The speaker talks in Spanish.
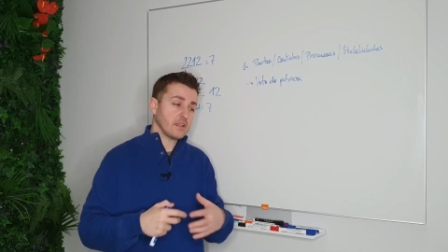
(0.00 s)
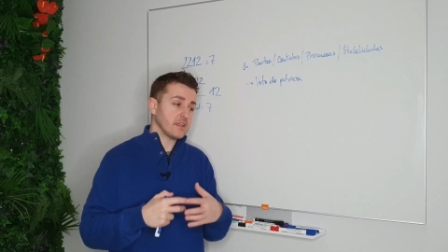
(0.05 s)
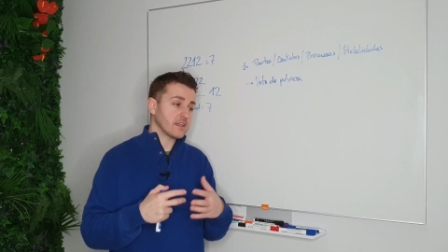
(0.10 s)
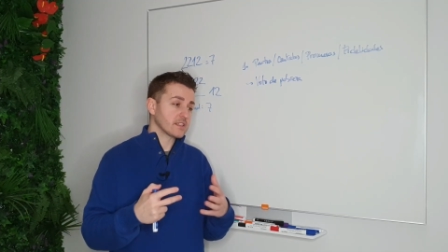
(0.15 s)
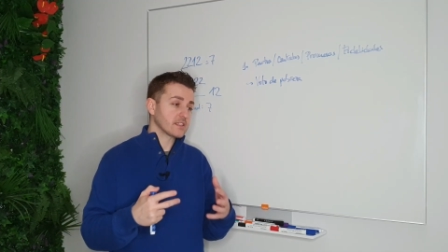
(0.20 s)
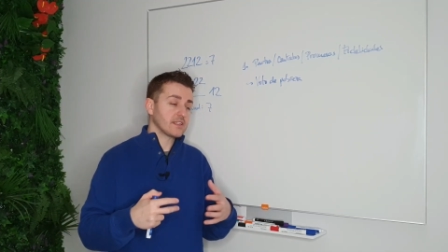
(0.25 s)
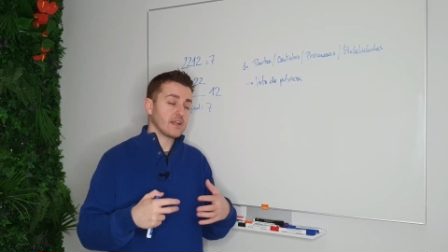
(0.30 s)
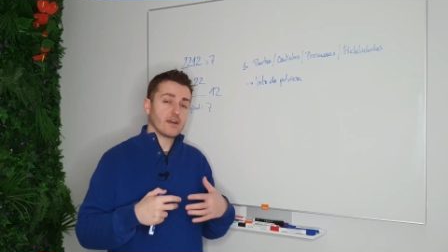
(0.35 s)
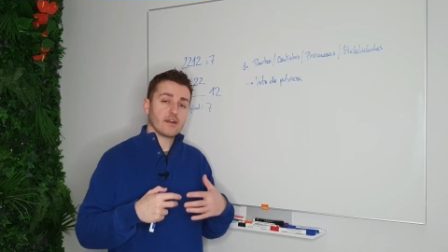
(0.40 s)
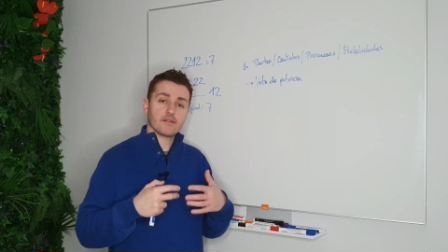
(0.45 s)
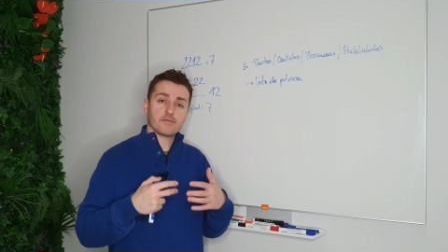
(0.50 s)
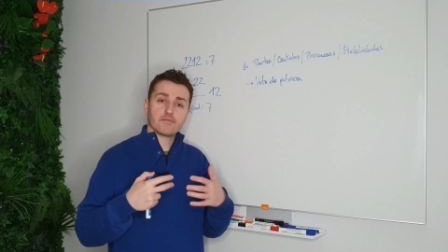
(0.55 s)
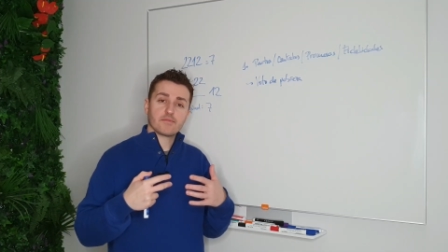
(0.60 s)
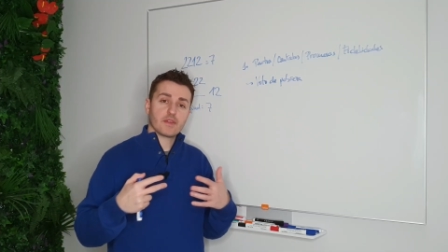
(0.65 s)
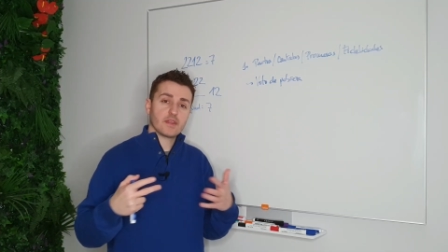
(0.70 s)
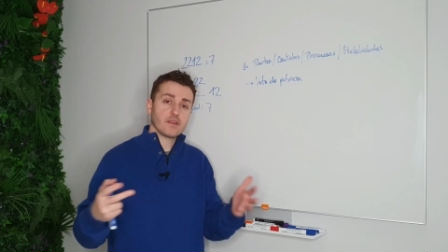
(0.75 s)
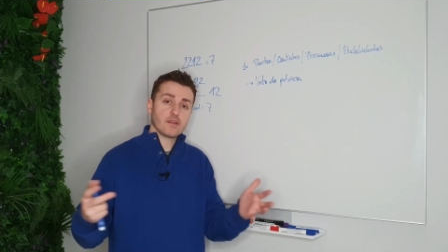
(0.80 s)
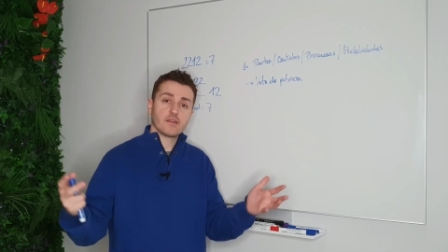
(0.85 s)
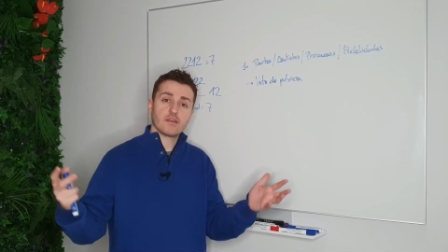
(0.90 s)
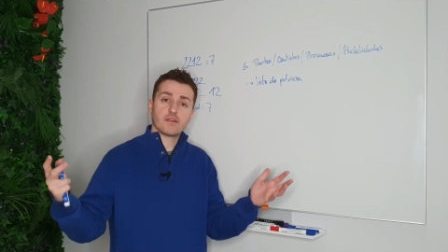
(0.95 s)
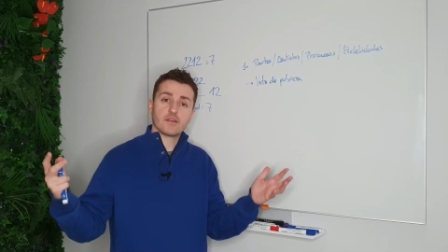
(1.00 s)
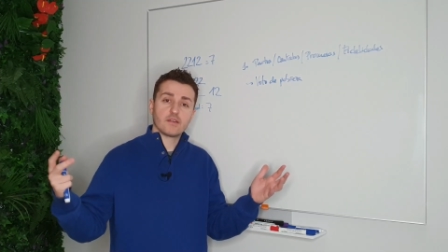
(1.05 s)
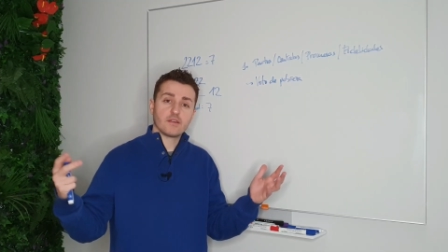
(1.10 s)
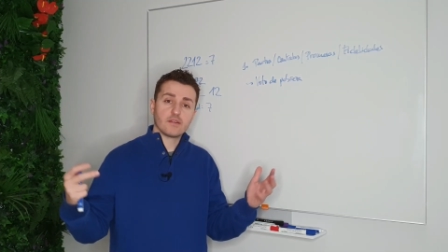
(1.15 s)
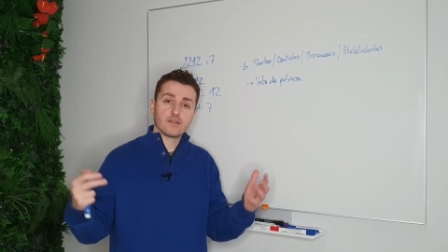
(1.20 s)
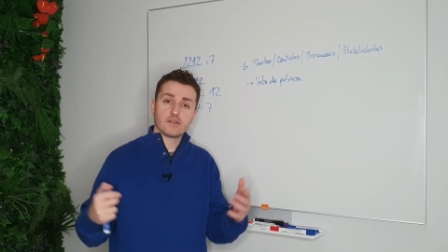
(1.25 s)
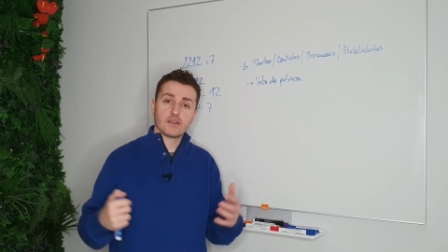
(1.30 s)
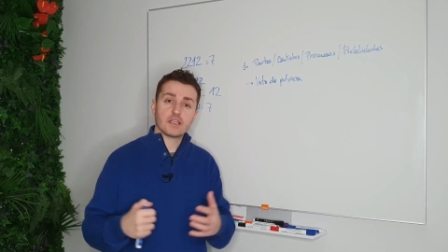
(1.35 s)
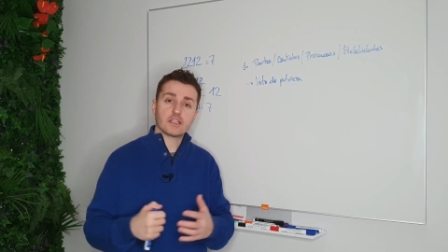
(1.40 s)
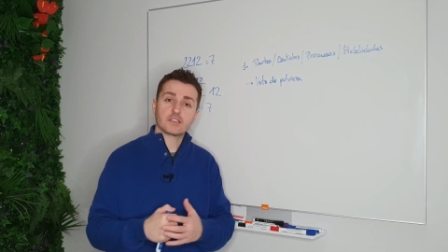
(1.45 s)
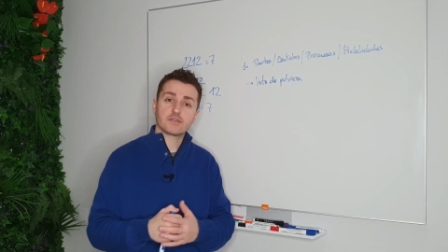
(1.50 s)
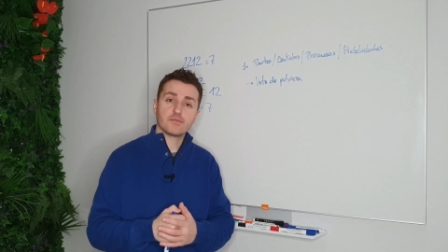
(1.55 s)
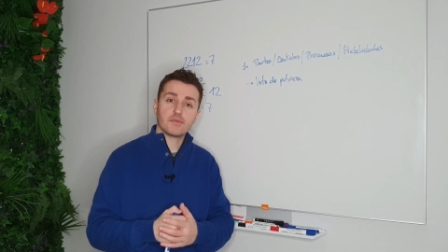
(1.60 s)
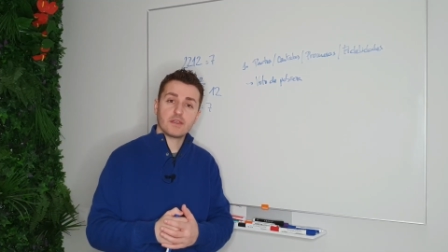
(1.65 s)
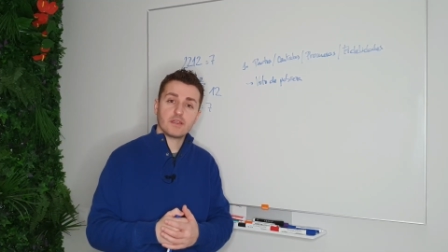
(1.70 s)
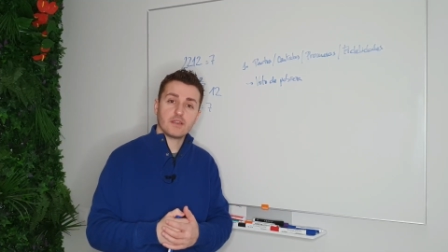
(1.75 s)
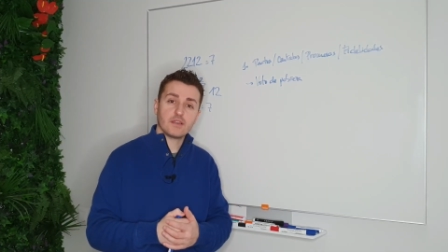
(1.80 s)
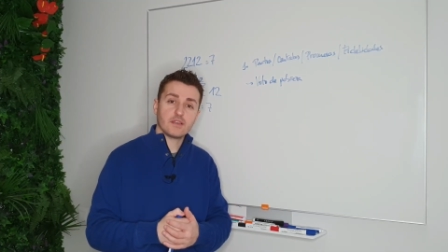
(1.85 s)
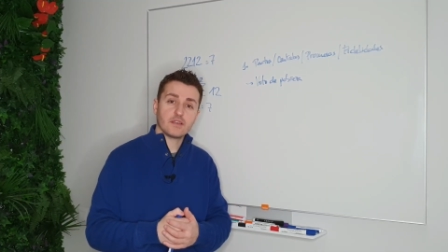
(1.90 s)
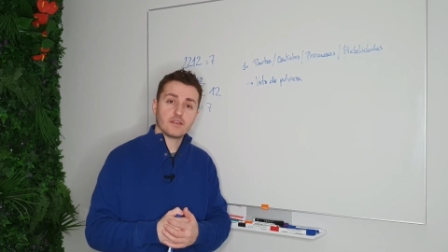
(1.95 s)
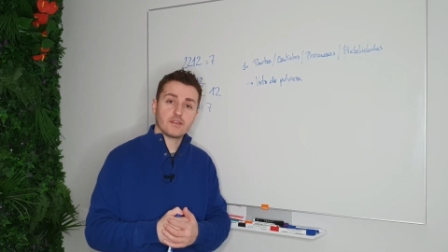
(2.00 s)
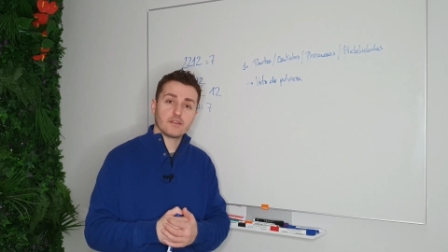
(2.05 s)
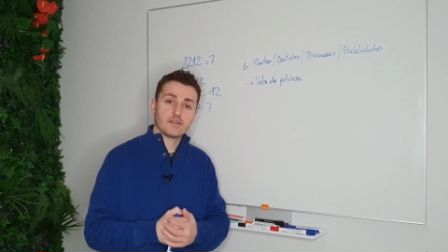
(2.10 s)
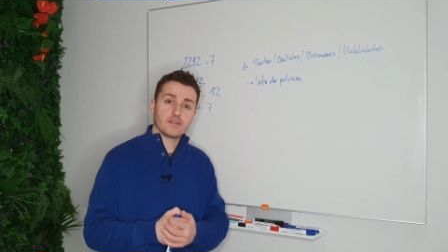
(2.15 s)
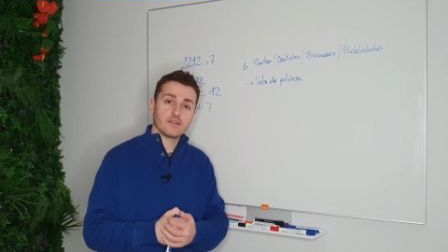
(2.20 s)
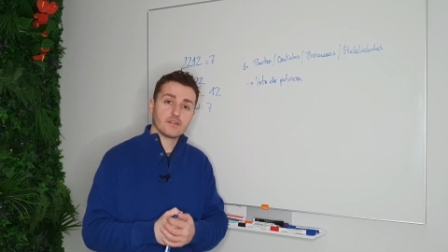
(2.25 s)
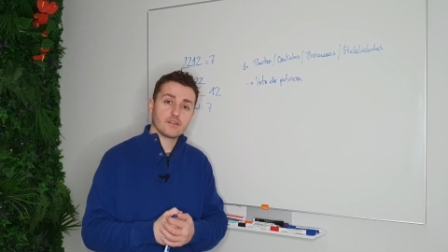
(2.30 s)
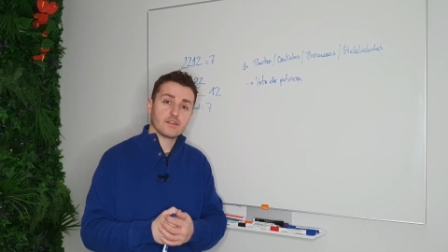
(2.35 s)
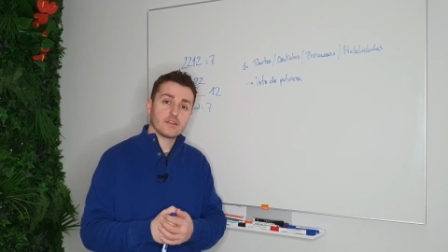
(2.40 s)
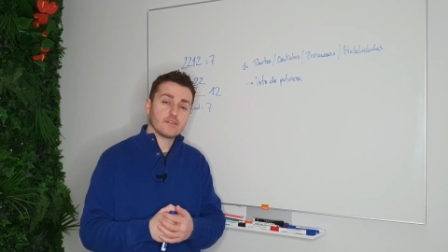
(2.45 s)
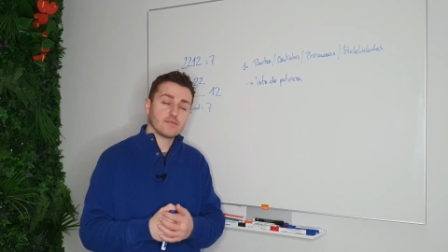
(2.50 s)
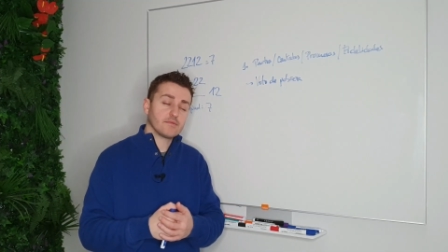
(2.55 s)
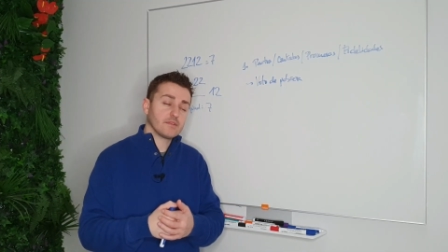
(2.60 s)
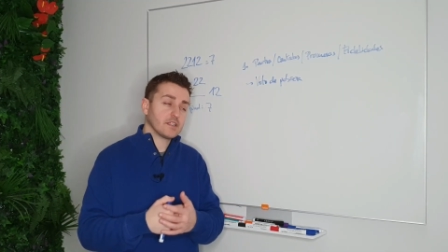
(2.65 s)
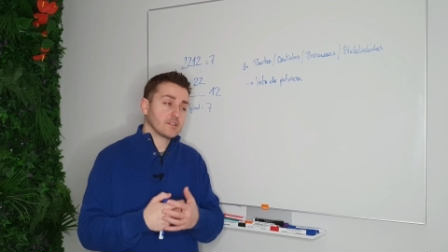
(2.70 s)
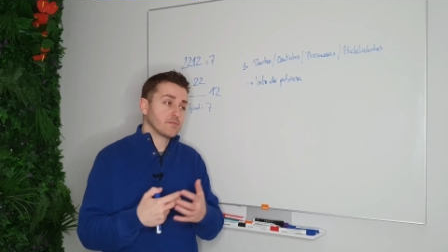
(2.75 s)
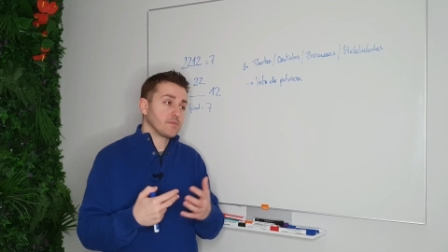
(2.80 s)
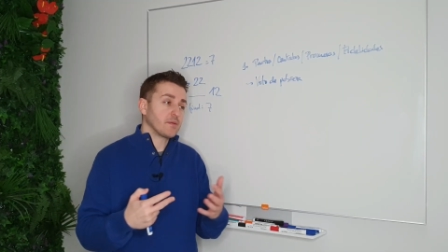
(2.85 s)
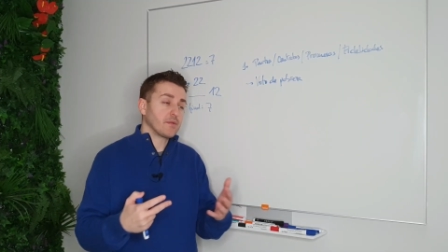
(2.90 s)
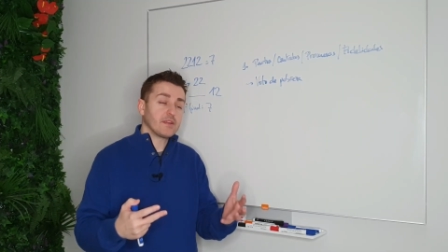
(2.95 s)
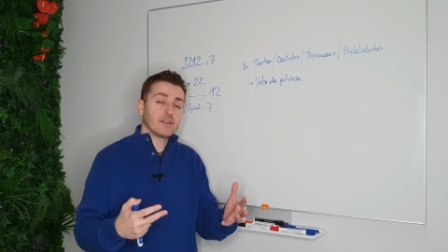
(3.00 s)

y esta es, mi, es mi